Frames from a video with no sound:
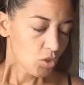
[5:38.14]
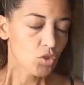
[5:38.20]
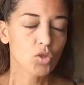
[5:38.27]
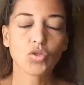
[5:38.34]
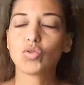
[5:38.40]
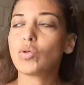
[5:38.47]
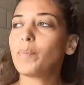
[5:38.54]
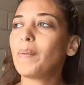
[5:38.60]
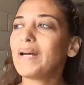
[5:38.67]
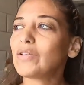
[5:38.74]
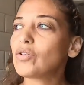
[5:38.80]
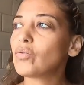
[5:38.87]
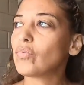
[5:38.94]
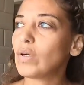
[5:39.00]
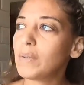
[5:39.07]
je suis pas,
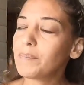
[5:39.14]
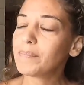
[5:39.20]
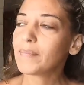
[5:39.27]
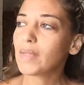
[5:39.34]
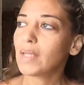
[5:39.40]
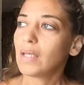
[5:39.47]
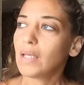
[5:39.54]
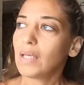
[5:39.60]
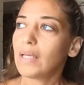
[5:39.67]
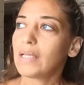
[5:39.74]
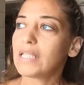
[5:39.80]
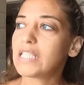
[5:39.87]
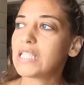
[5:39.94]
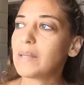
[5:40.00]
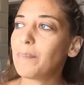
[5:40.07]
tu vois,
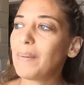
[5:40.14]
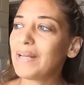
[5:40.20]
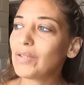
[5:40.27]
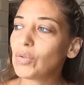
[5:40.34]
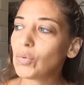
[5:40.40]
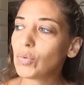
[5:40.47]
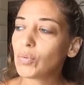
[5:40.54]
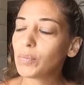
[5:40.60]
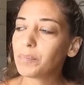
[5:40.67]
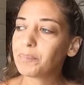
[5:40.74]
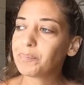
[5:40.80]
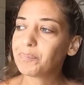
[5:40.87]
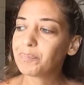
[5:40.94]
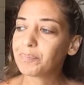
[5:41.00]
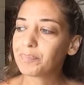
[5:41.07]
j'ai pas
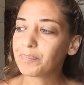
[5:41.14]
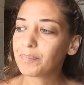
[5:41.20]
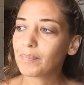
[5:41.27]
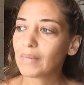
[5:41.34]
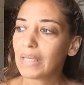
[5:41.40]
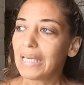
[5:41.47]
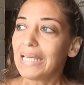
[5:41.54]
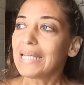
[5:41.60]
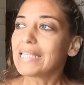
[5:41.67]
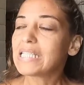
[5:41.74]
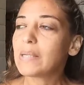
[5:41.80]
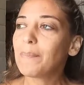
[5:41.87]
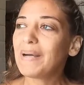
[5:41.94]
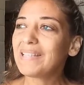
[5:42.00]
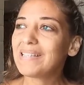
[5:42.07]
de
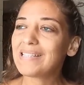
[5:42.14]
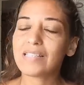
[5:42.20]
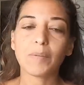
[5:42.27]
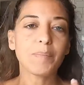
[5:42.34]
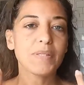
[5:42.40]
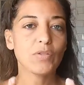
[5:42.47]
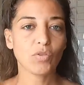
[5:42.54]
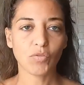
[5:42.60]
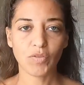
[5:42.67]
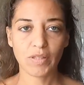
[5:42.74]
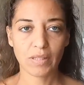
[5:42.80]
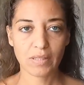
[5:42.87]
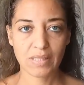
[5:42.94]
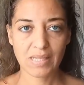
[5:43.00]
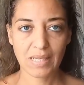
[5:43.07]
j'ai pas des ambitions
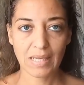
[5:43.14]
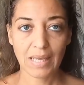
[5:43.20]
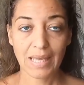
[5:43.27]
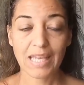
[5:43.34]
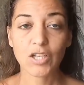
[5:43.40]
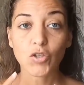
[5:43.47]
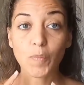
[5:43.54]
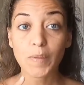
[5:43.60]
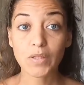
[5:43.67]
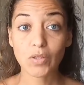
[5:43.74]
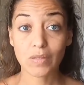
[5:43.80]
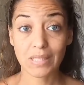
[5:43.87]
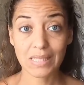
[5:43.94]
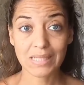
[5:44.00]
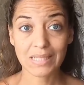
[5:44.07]
financières et je pense
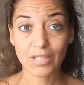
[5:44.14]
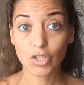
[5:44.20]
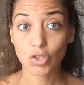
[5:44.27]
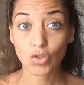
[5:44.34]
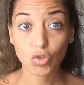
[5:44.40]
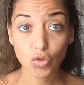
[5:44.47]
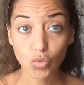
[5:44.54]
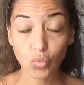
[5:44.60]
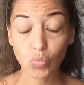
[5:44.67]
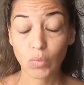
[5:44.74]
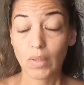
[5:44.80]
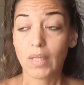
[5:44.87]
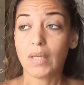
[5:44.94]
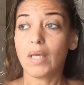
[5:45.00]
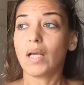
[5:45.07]
que ça ça change tout.
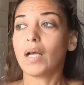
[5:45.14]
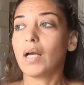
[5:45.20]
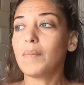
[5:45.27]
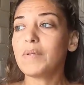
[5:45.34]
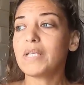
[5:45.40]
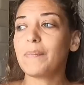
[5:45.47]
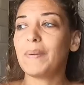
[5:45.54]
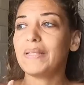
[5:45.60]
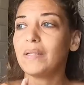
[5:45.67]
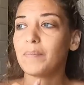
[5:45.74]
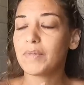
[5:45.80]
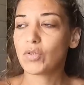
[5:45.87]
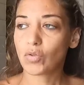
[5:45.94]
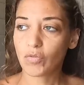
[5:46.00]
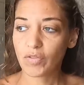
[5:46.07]
Comme j'ai pas
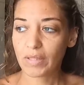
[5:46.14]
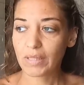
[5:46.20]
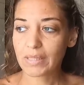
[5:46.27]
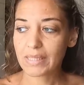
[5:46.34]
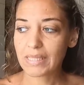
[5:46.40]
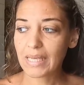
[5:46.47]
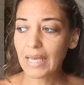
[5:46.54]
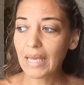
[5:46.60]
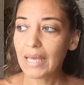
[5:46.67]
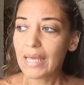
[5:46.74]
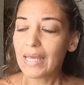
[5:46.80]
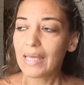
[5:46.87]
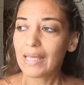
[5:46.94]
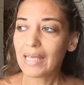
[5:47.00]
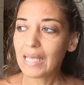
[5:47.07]
d'ambition financière,
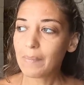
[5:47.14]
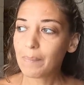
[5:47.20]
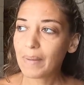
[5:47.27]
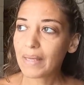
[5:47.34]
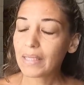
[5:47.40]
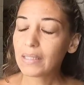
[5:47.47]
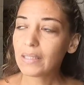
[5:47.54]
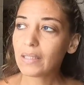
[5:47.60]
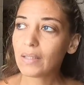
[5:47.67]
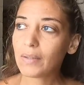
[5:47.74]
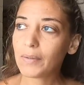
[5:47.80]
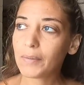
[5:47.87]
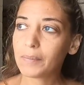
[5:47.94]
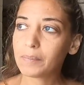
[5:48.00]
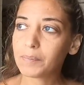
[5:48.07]
et eh ben
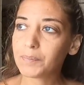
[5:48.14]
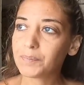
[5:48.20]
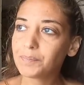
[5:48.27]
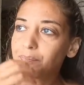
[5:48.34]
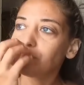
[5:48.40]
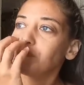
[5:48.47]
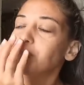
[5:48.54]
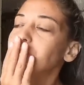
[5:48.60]
euh,